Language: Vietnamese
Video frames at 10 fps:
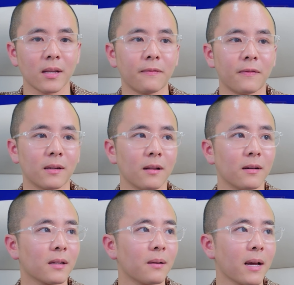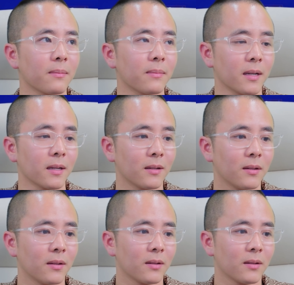Rồi đấy nha, phần lớn các bạn
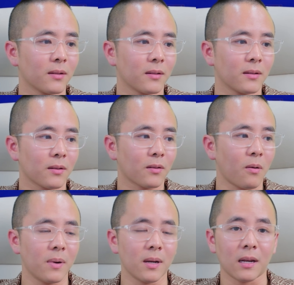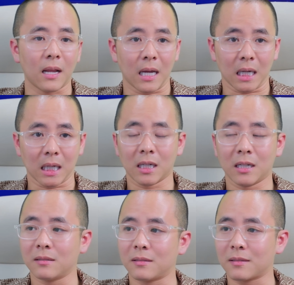mà comment
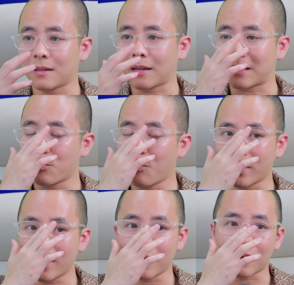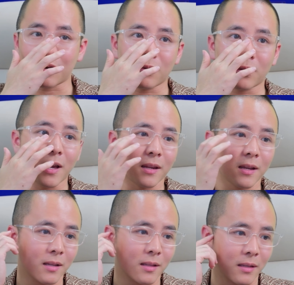là số 1 ấy, là không có
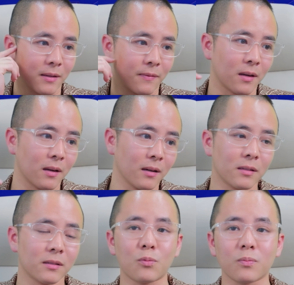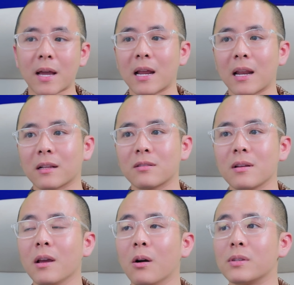tiền ấy, thì phần lớn chúng ta
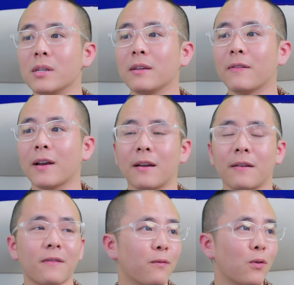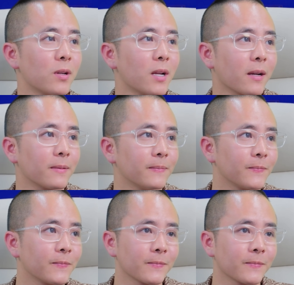là chưa hiểu gì về vốn cả.